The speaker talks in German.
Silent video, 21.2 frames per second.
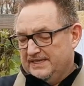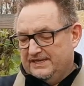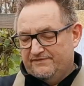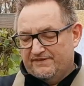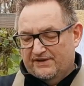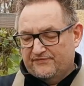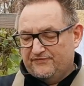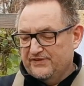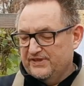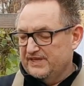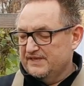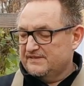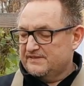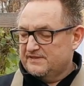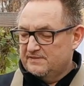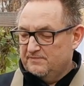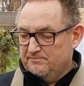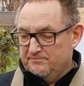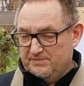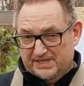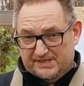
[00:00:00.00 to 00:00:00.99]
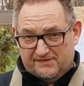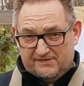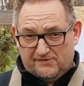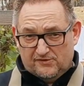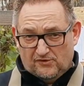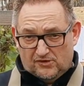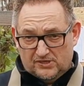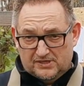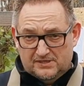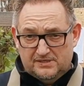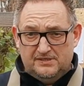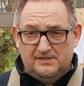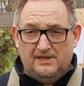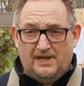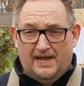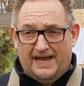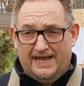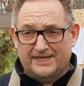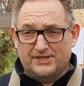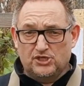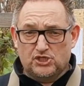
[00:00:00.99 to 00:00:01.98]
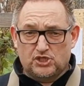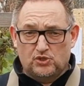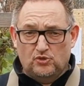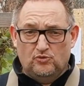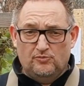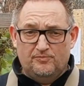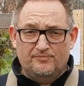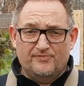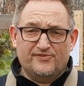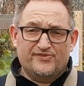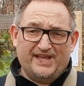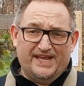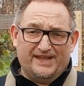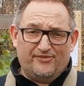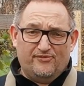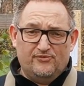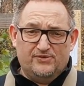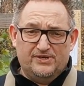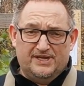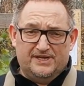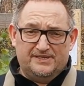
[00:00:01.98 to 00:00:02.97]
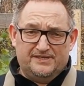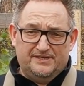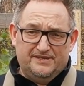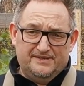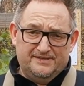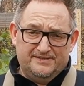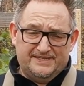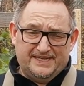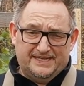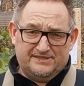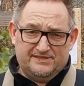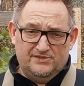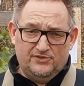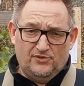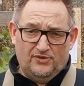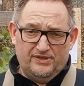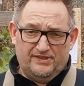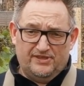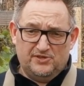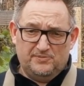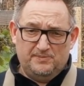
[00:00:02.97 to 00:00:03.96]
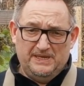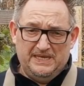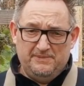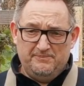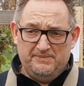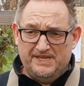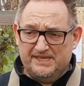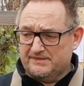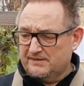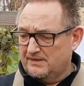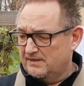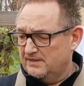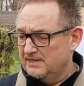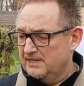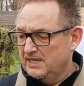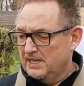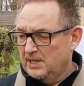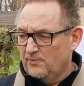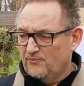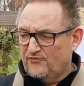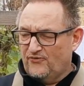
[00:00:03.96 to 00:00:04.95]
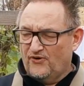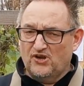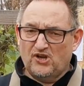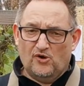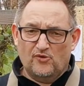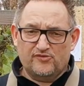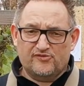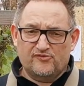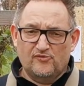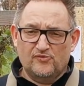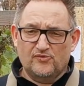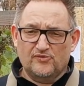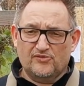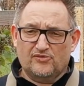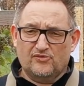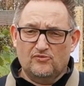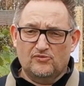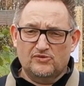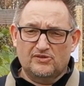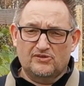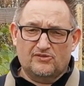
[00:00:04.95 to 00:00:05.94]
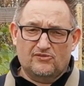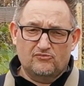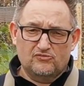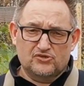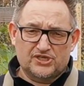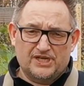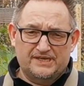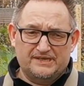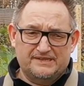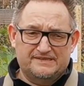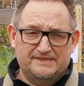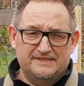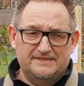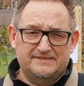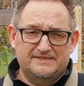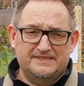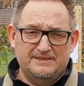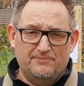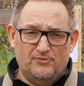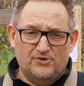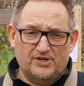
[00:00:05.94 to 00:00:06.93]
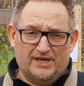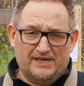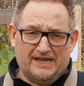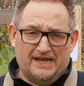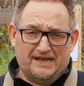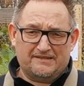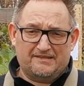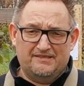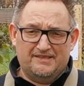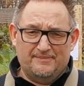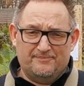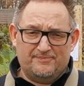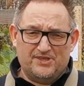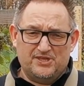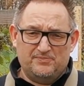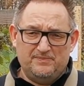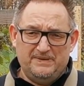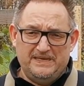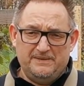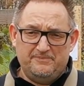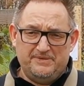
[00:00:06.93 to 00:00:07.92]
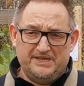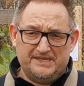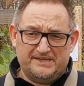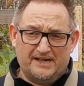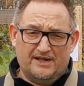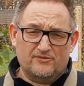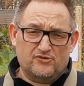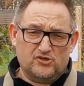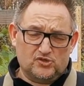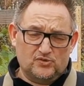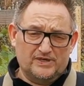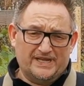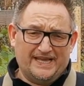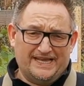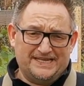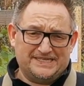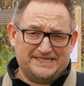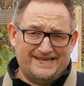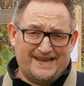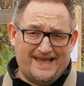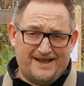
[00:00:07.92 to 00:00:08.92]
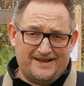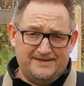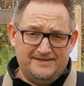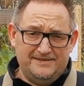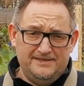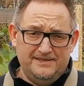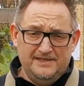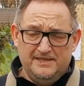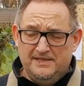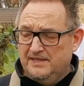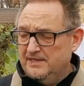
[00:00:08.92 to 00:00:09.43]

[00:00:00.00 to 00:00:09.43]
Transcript: Die Waffe ist mit Stock Eingeschoben 696 mm, im voll ausgezogenen Zustand ist sie 778 mm, also schon recht lang.